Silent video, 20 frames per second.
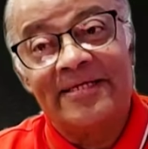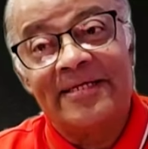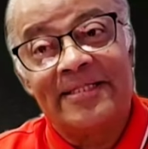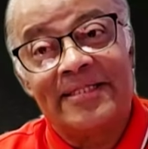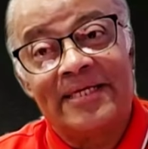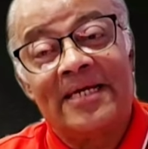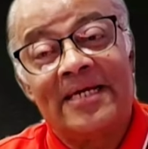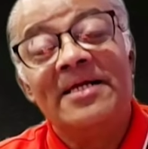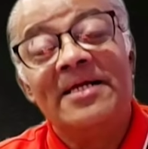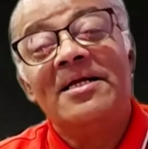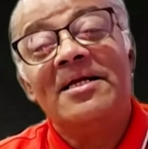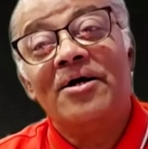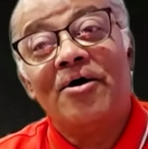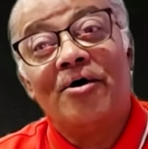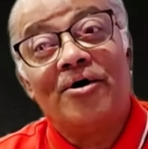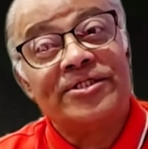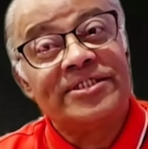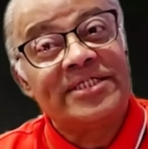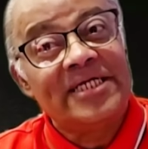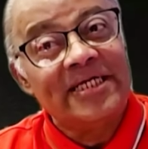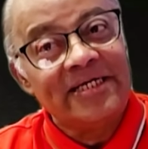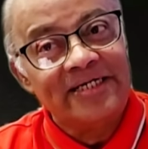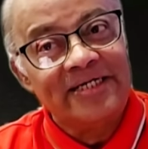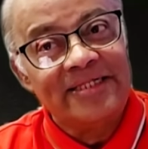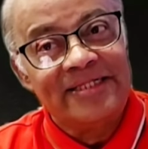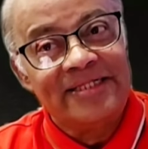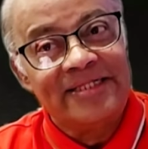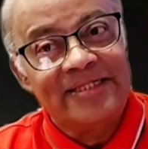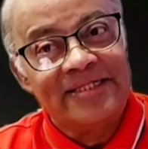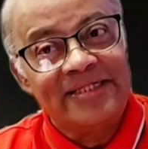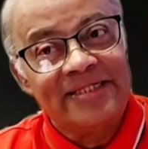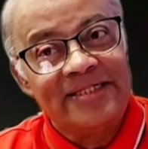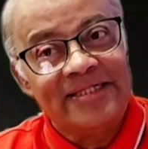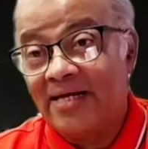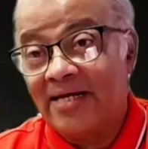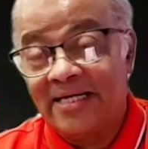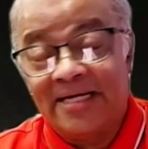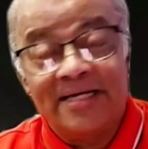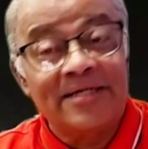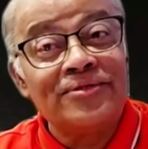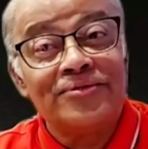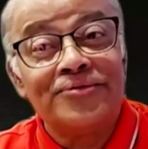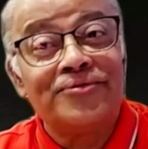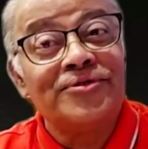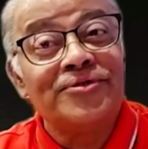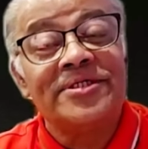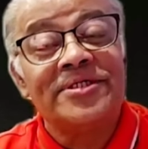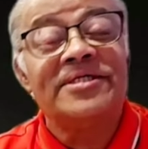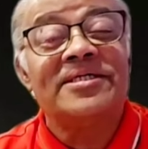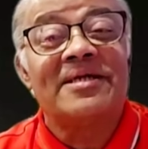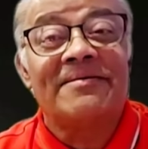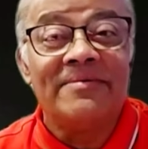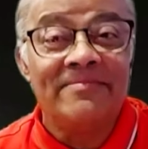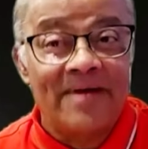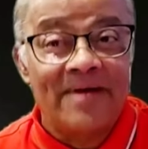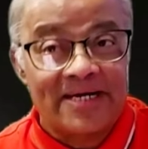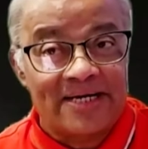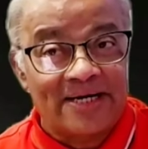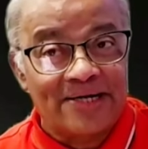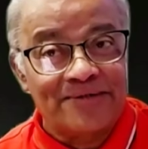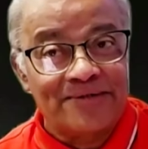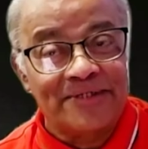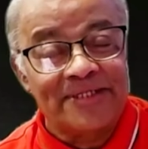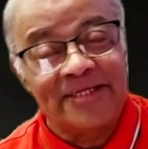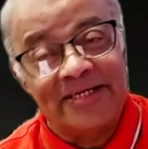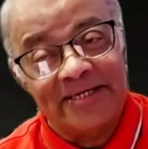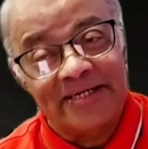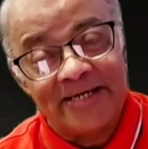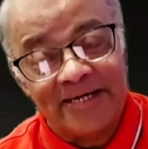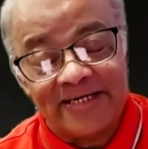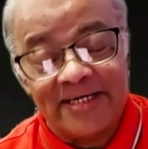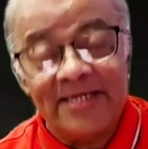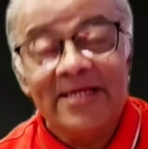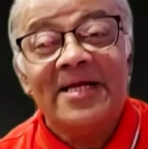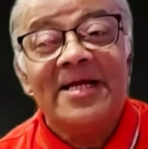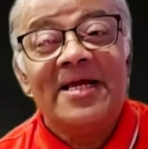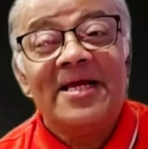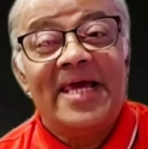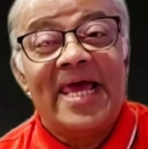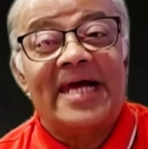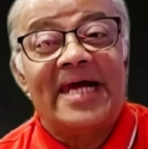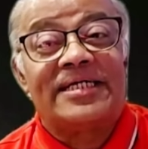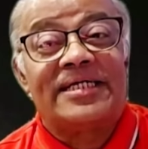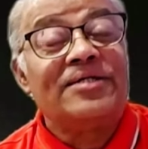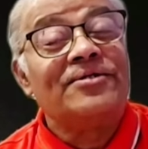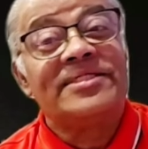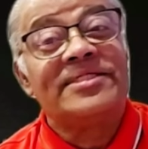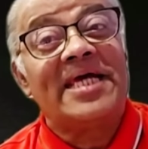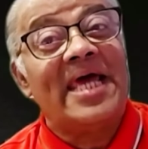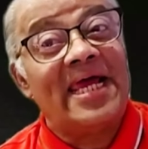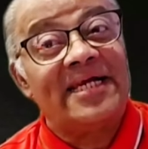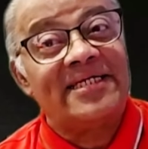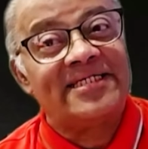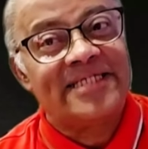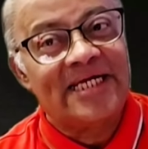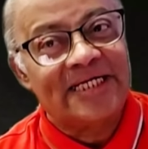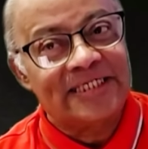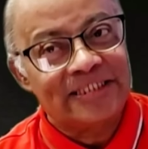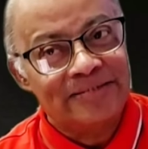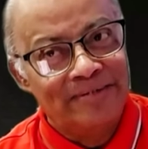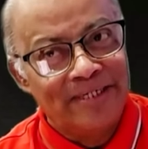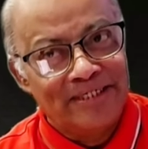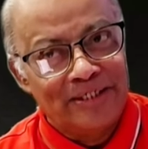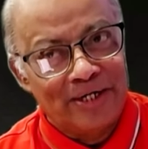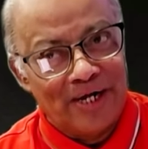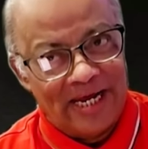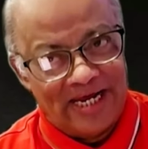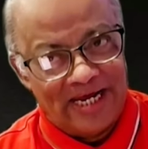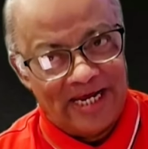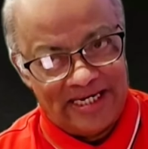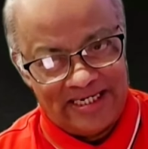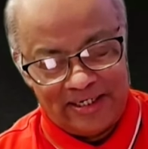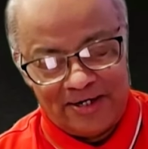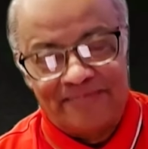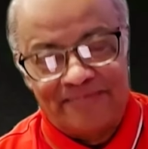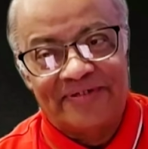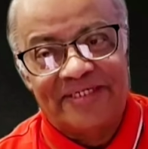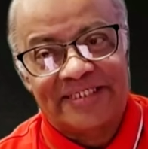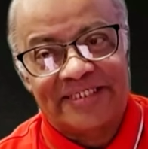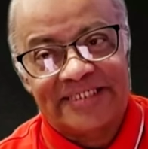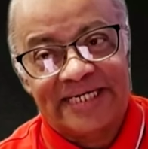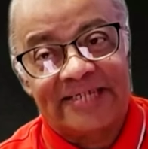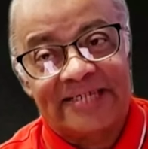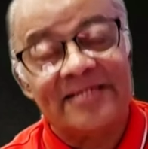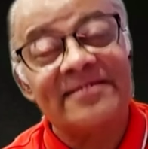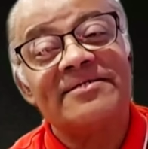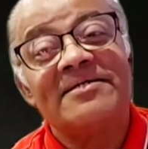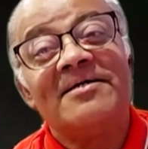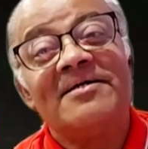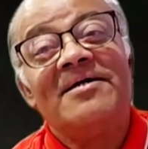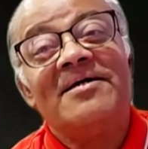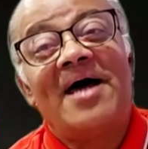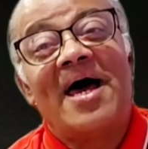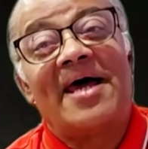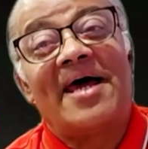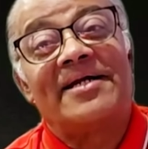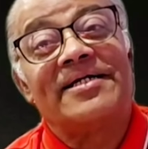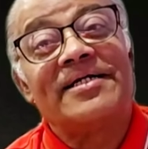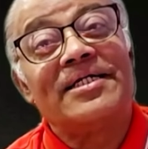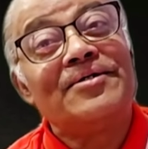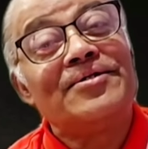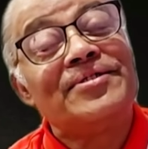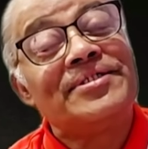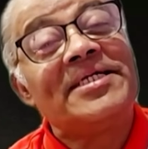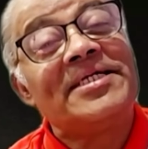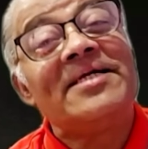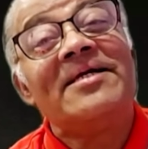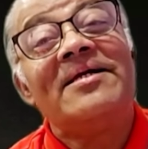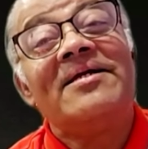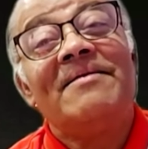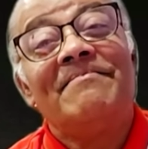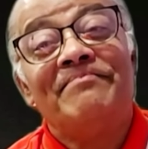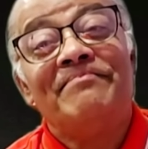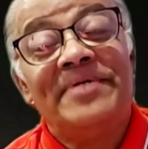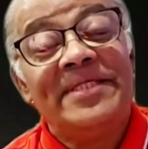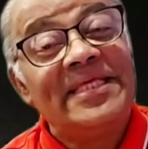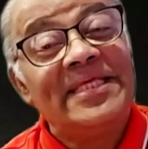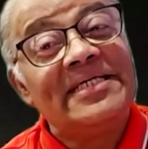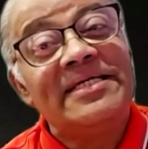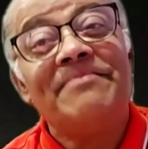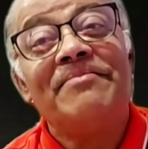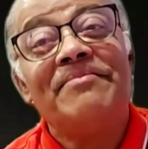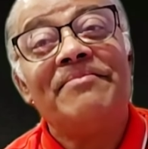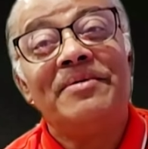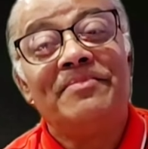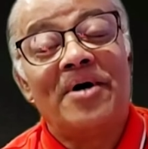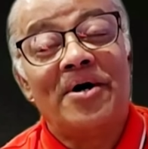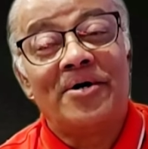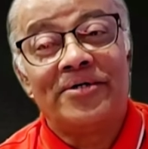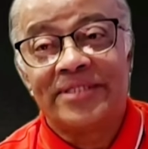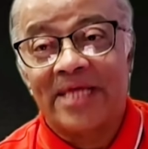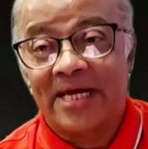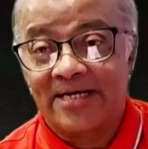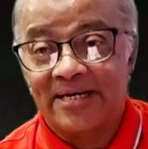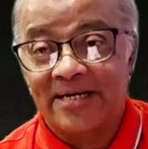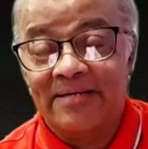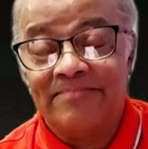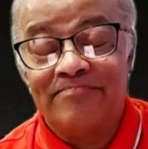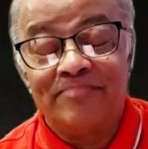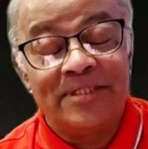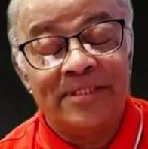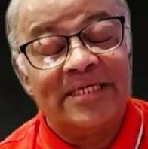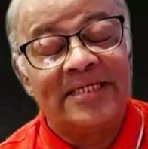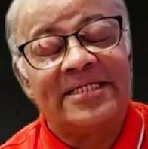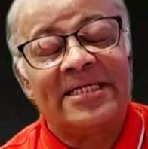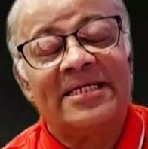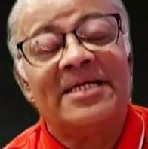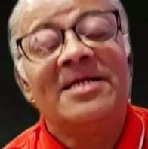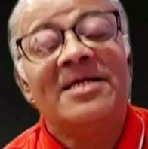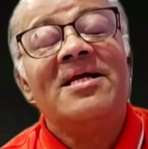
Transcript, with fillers: দিতে অস্বীকৃতি জানায় এখানে দুটো জিনিস আমি ব্যাখ্যা করে দিয়ে রাখি একটি হচ্ছে অ্যাডজাস্টমেন্ট অফ স্ট্যাটাস আরেকটি হচ্ছে বিদেশে বিবাহ থাকলে বিদেশে